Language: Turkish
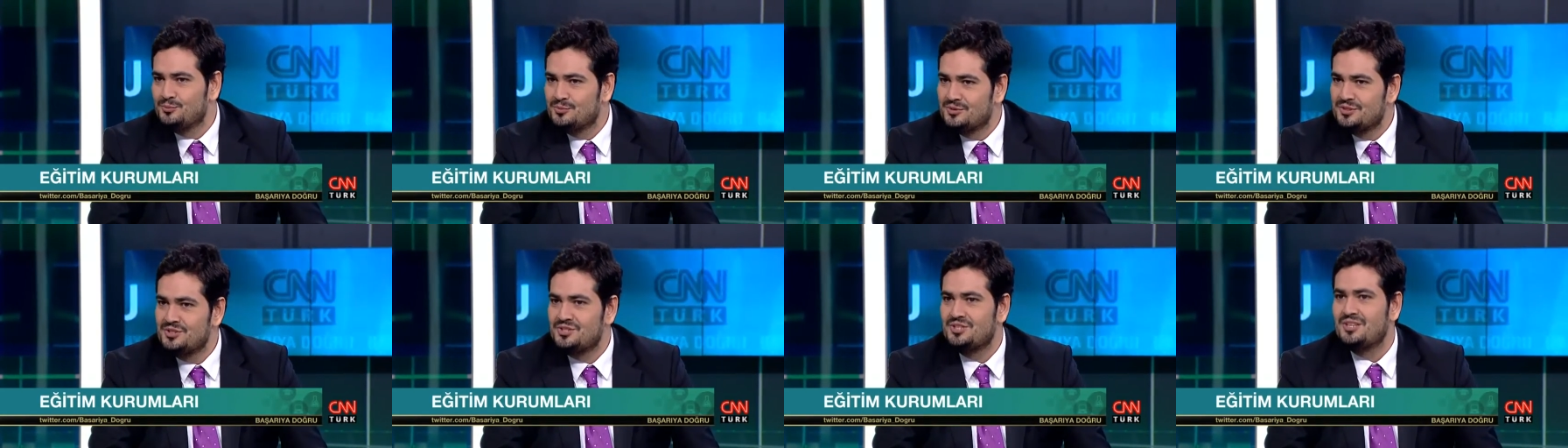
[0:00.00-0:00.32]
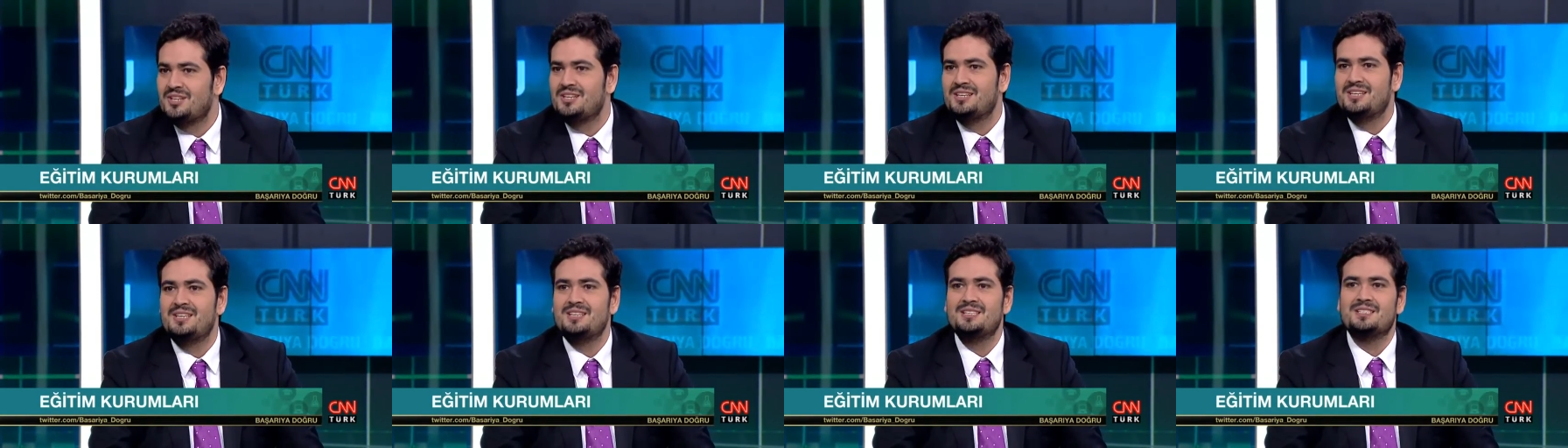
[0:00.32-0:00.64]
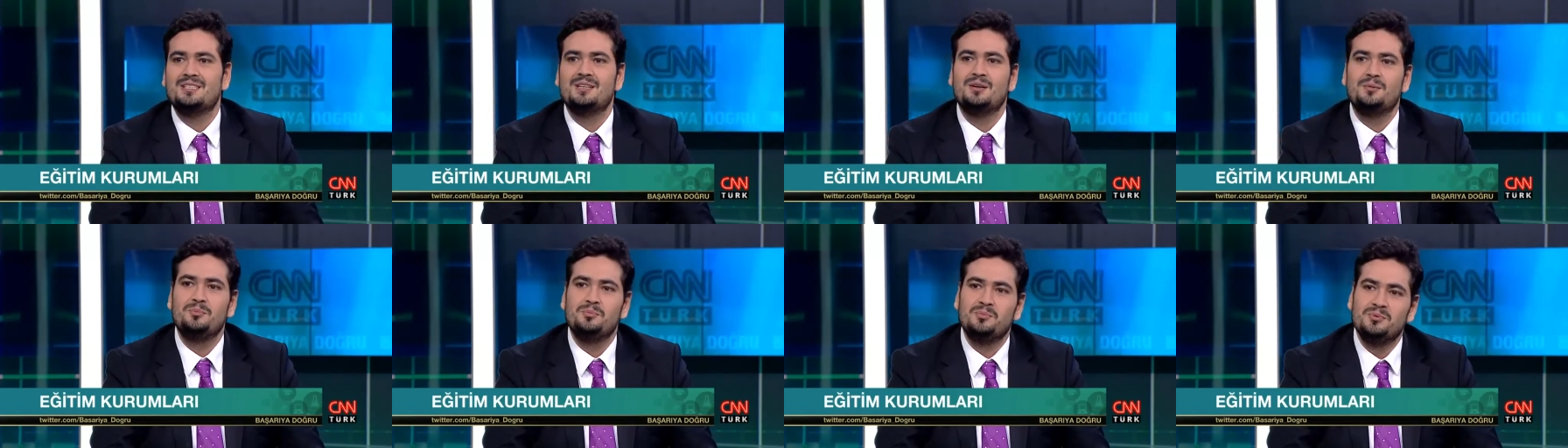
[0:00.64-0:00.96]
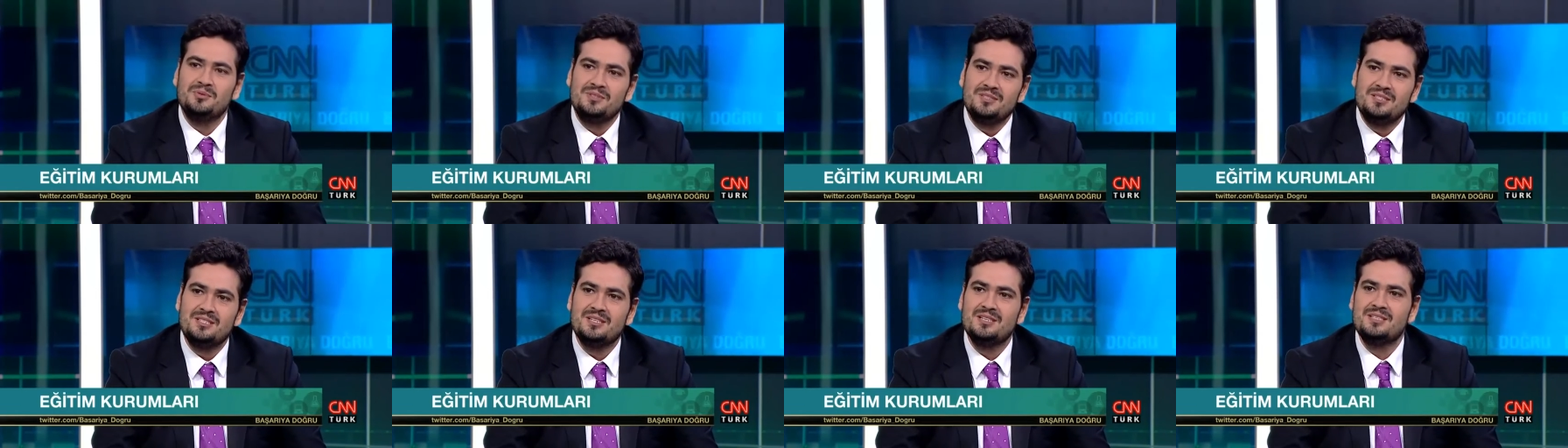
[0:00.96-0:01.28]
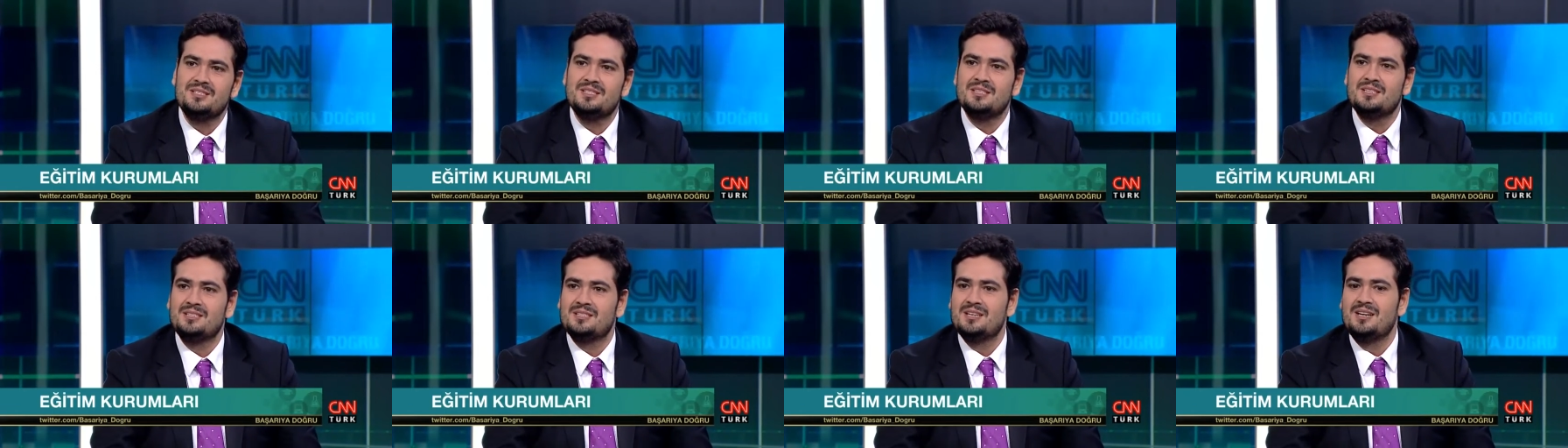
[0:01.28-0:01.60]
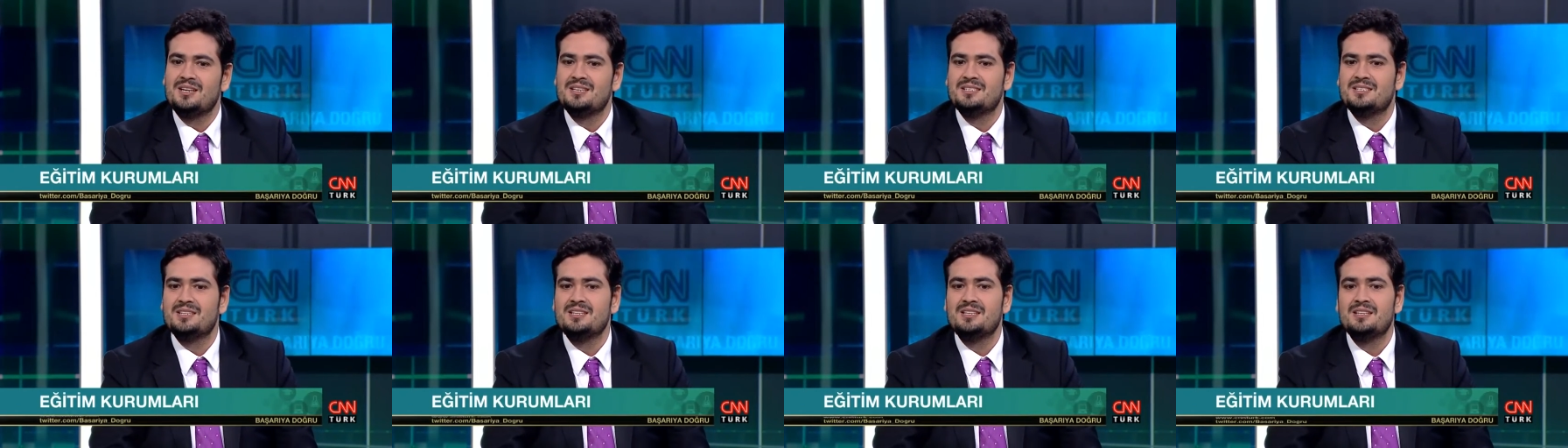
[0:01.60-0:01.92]
ticari hesap, istatistik
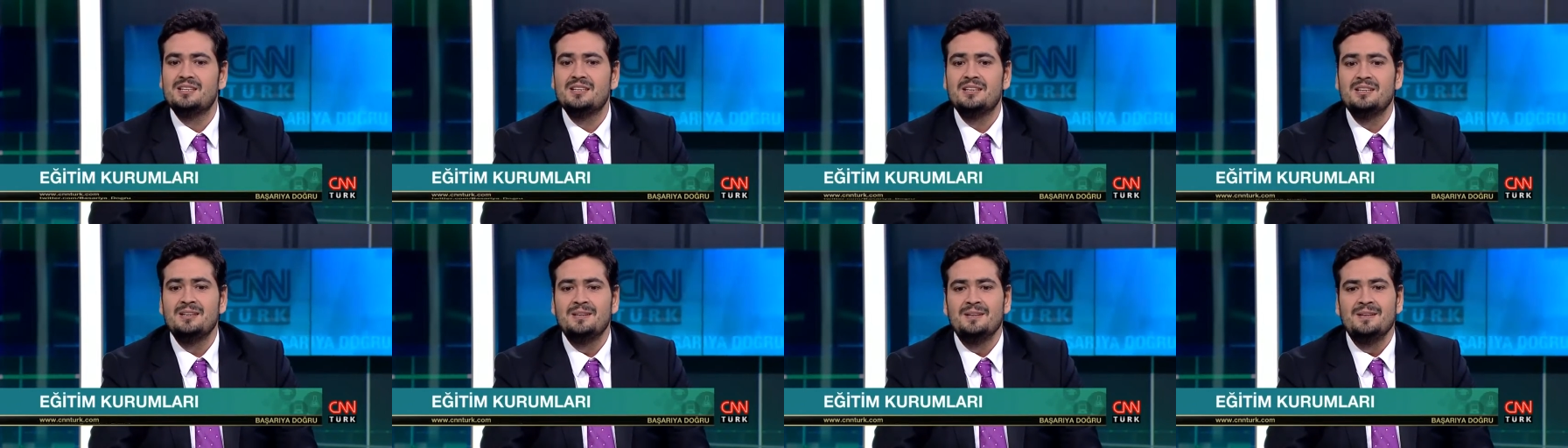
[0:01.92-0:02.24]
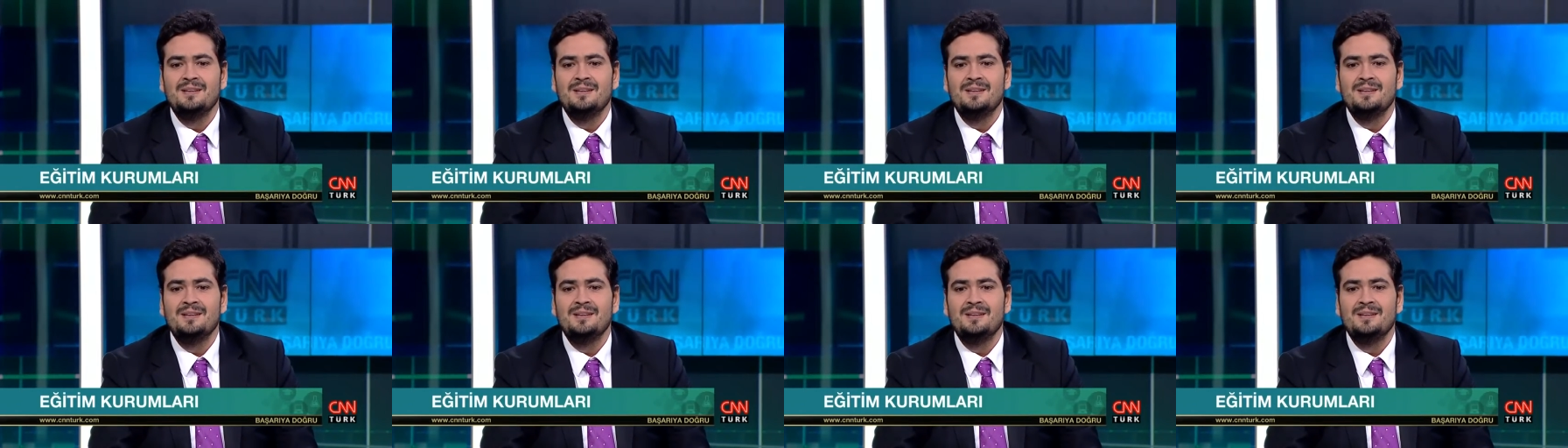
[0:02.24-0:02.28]
dersleri